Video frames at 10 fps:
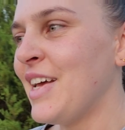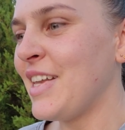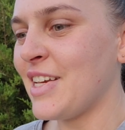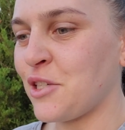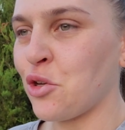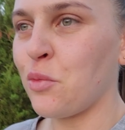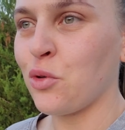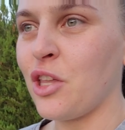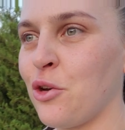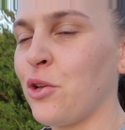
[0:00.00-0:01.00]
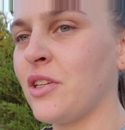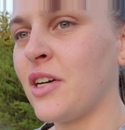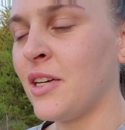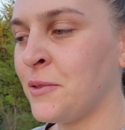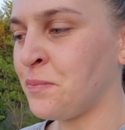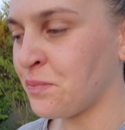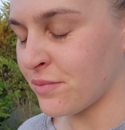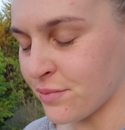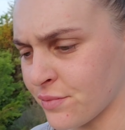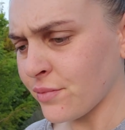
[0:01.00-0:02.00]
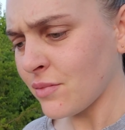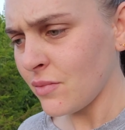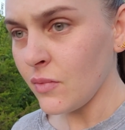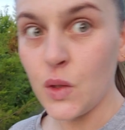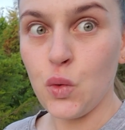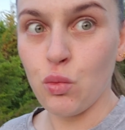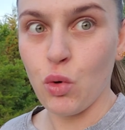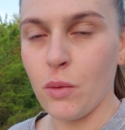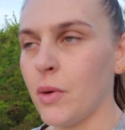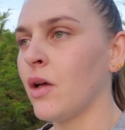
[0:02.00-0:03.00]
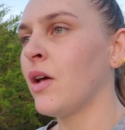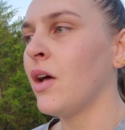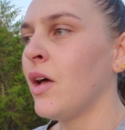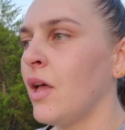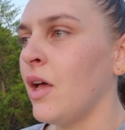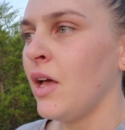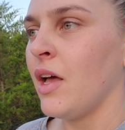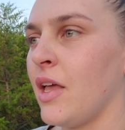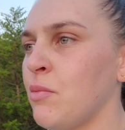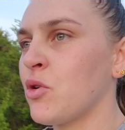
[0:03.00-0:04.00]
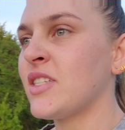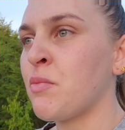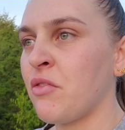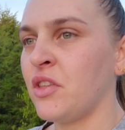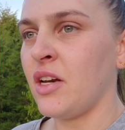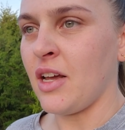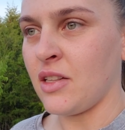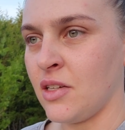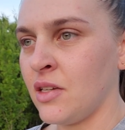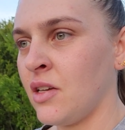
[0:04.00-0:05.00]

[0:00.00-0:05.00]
не особо ударенных умом. И просто повторяет.